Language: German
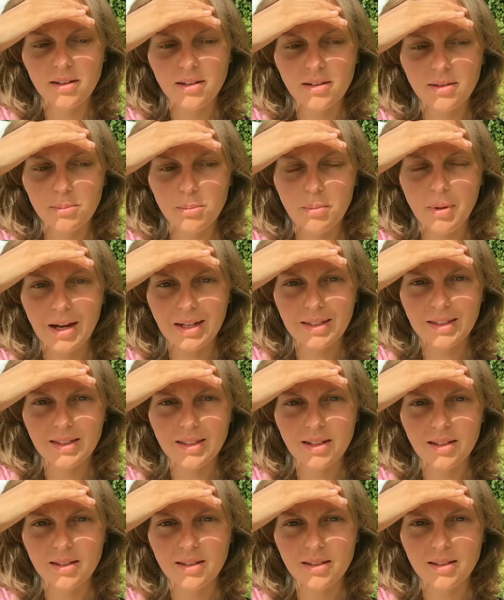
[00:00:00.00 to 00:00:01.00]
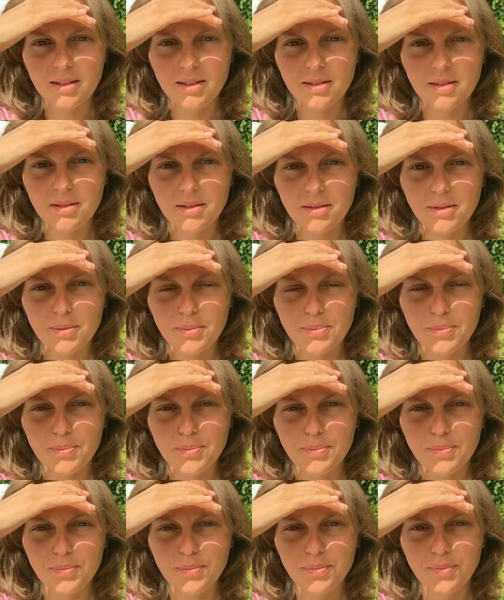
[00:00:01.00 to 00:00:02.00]
ähm, Ansatz
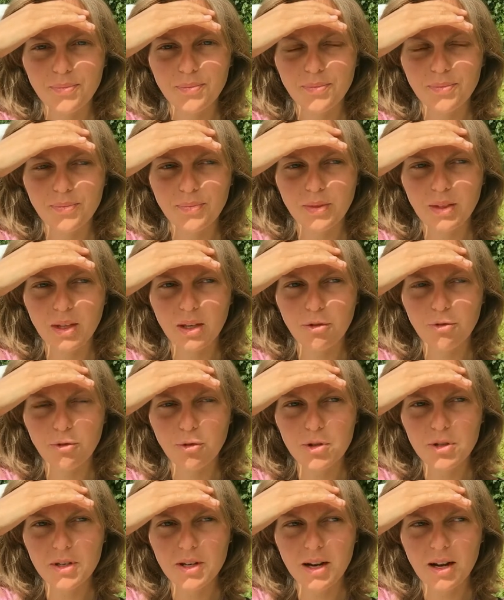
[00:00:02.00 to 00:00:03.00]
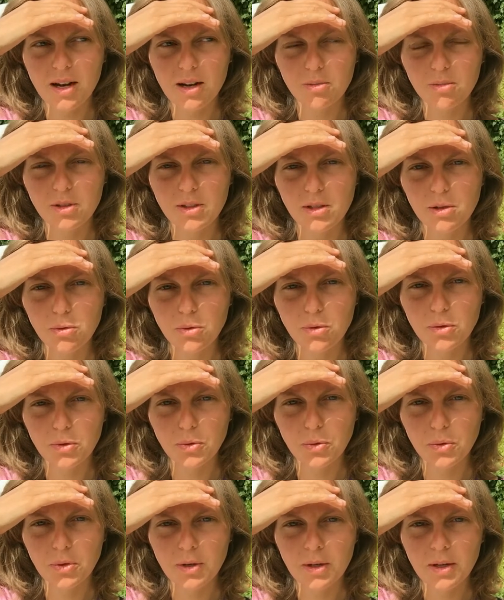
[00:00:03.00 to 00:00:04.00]
ähm, gefunden habe, die
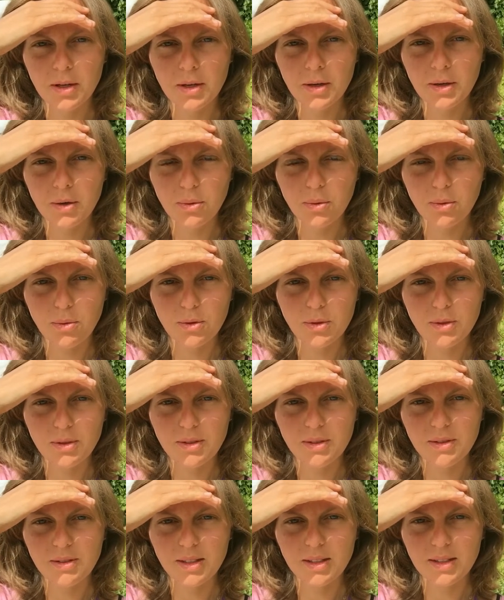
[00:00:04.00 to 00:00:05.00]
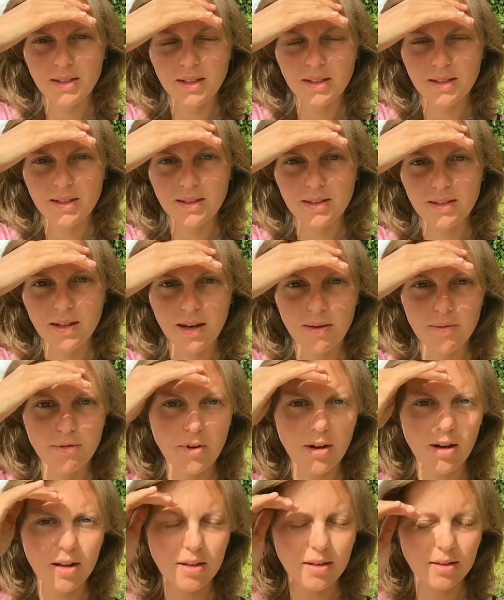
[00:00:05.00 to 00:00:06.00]
Lösung. Und das jetzt
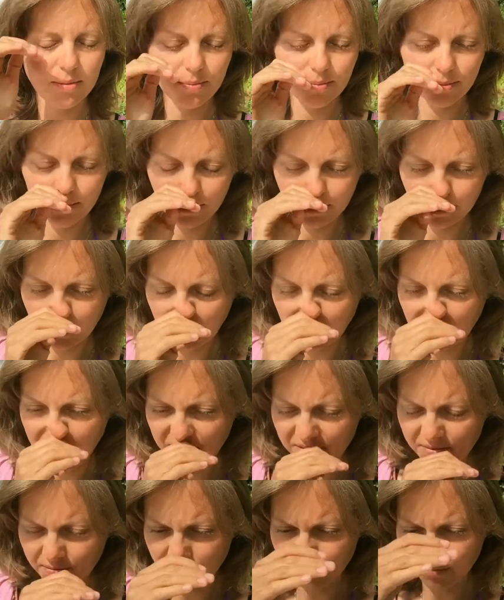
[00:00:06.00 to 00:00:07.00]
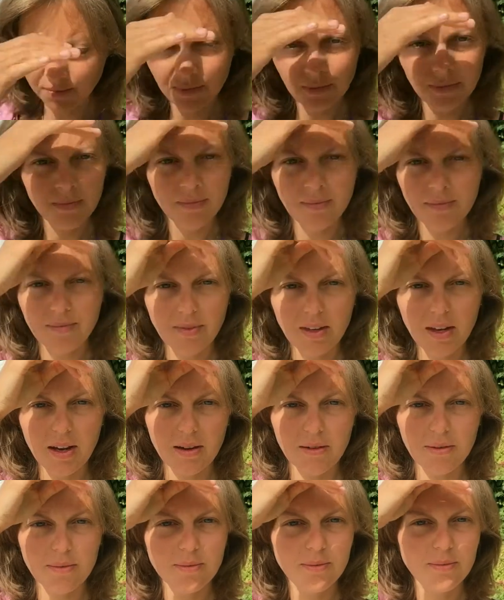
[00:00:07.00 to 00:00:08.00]
einfach ähm,
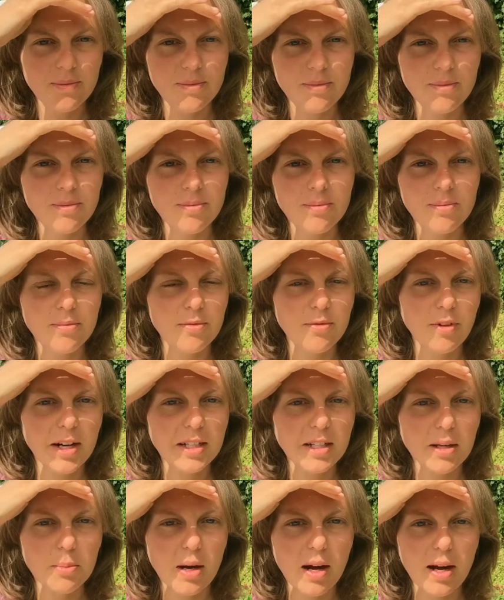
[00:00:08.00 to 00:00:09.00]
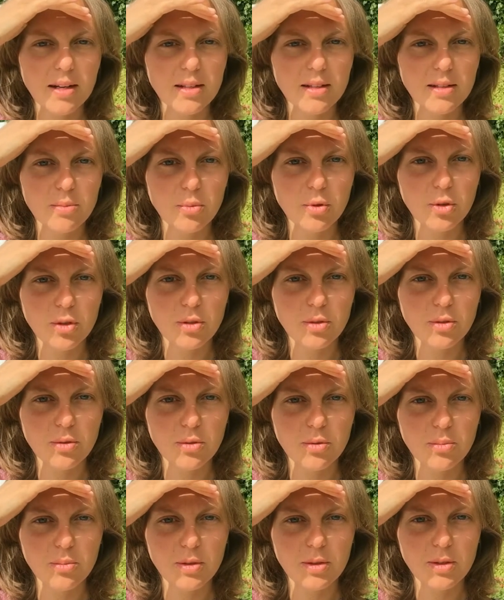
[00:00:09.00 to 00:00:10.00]
ja, weiter behandeln
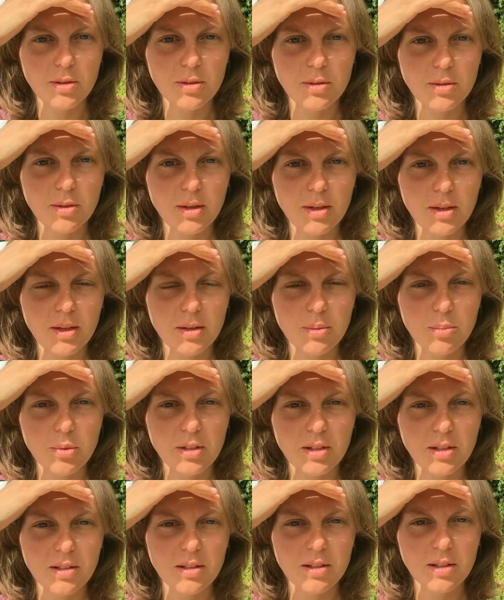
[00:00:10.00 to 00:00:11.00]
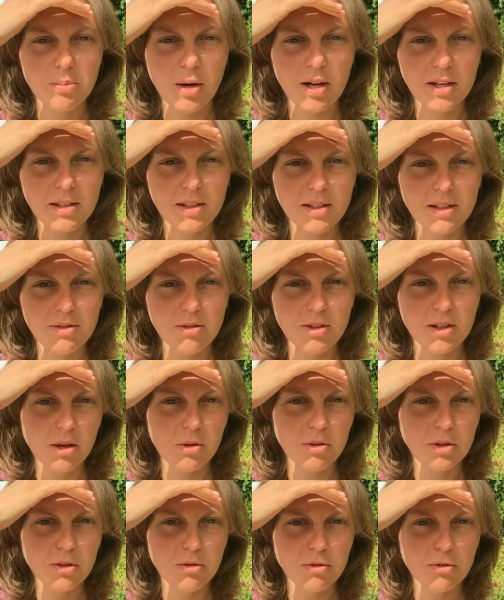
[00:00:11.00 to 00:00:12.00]
möchte, mich mit den Thematiken, die wir da
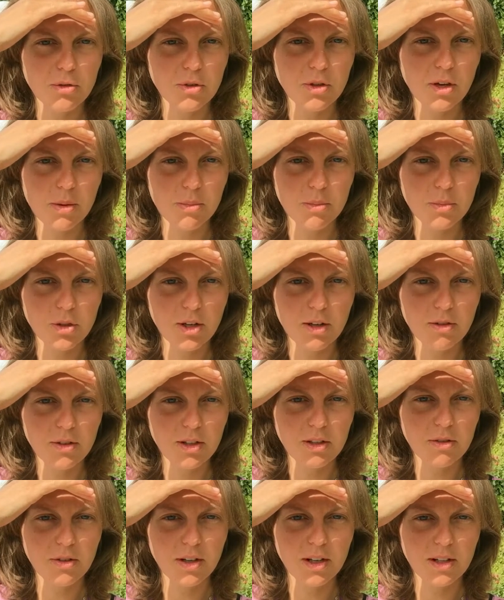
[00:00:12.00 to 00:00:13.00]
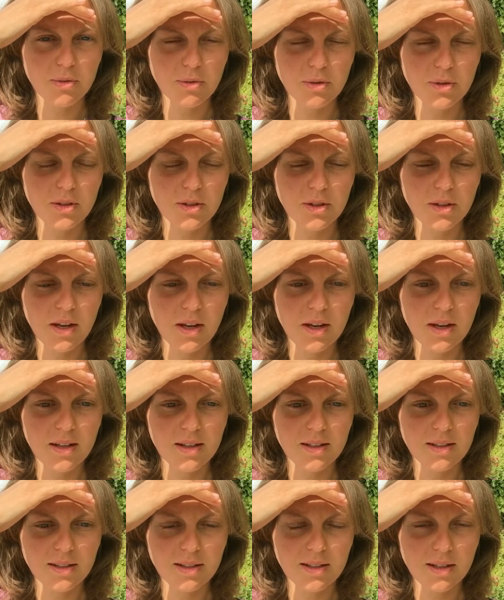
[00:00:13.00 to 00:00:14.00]
rausgefunden haben, beschäftigen werde und
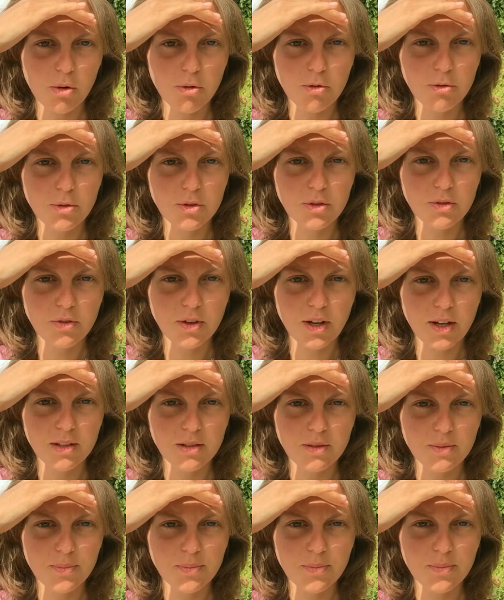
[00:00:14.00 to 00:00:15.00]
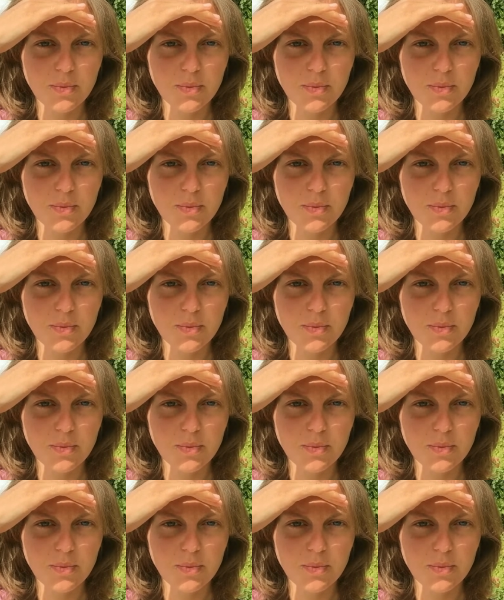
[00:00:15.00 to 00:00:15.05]
das auflösen werde.